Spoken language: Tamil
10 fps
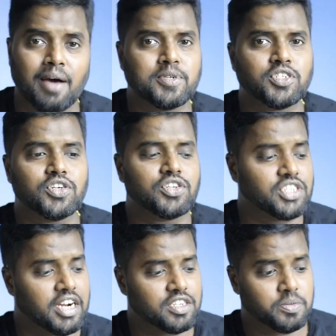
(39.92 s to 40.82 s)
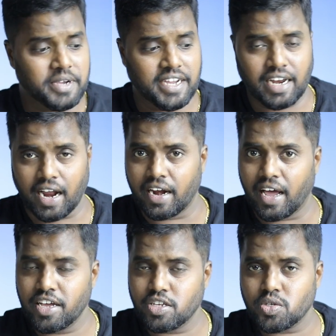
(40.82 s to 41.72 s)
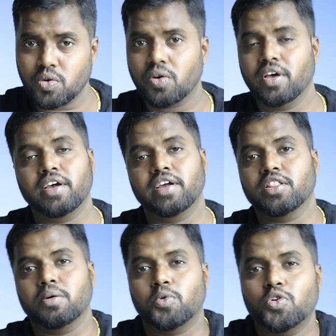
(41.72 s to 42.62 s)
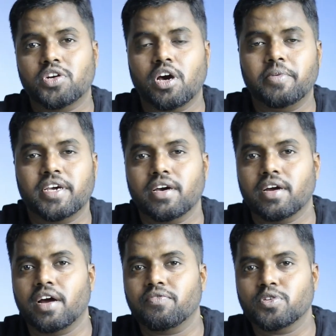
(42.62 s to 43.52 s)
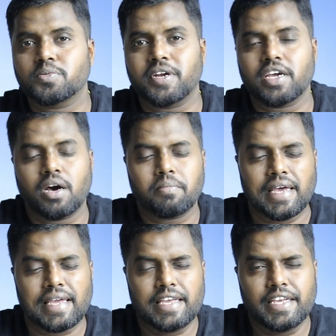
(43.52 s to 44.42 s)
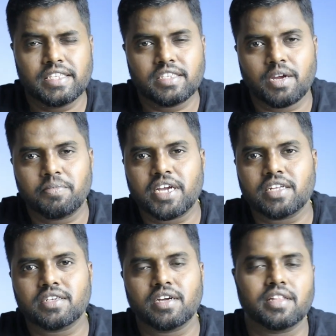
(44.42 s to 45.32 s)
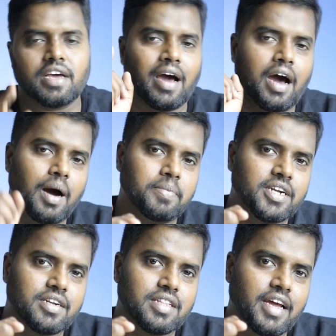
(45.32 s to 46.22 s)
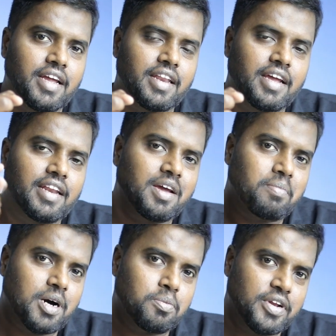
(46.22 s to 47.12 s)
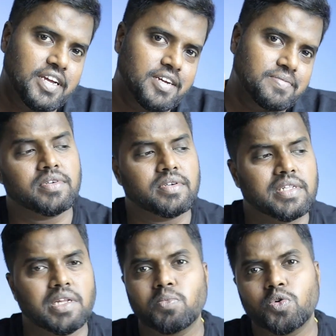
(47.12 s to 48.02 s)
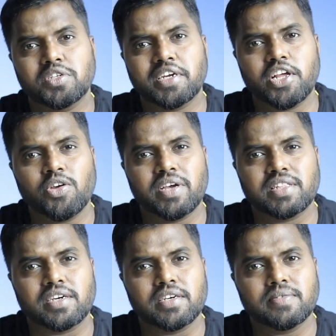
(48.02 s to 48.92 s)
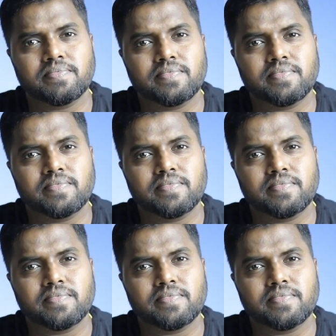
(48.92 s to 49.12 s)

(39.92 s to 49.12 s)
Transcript: அபச்சர் ஷட்டர் ஸ்பீட் அண்ட் ஐஎஸ்ஓ இந்த மூணு டாப்பிக்கை கன்ஃபியூஸ் பண்ணிக்காமல் ஈஸியாக எப்படி கற்றுக்கிறது அப்படின்றத இன்றைக்கி நீங்கள் பார்க்க போகிறீங்க இந்த மூணு செட்டிங்கும் எதுக்கு